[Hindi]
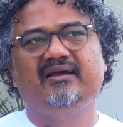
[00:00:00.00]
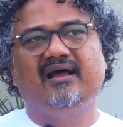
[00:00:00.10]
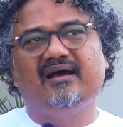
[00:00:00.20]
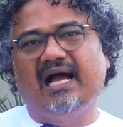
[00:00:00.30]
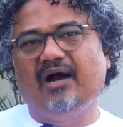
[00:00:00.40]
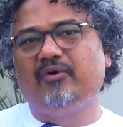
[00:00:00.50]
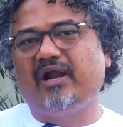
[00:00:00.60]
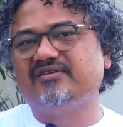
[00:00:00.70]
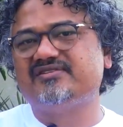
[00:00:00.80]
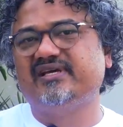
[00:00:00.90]
या आई
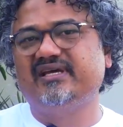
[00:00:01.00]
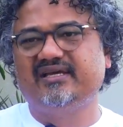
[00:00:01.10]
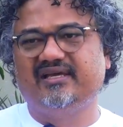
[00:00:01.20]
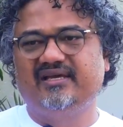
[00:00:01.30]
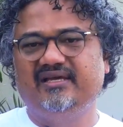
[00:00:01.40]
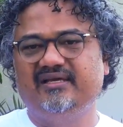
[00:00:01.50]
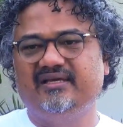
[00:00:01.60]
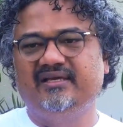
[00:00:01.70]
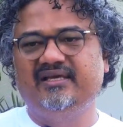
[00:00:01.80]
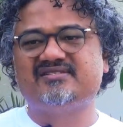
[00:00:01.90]
वुड से कि
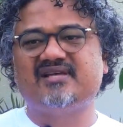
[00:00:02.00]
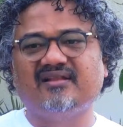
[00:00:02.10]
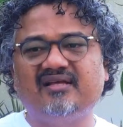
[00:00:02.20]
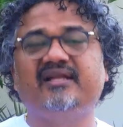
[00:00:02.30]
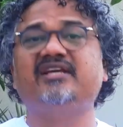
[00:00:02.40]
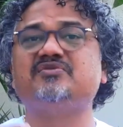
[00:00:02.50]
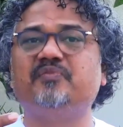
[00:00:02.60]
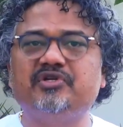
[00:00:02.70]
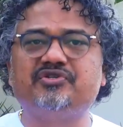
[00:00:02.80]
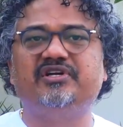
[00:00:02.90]
ये ज़्यादातर एक
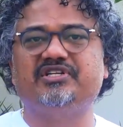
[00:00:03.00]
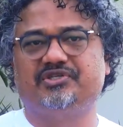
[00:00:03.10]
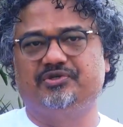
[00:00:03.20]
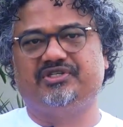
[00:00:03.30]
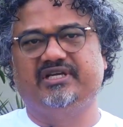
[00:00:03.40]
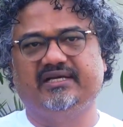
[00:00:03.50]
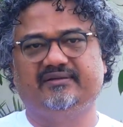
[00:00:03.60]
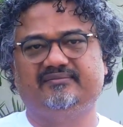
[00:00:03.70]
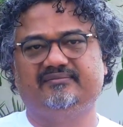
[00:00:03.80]
स्पिरिचुअल इंस्टीट्यूशन है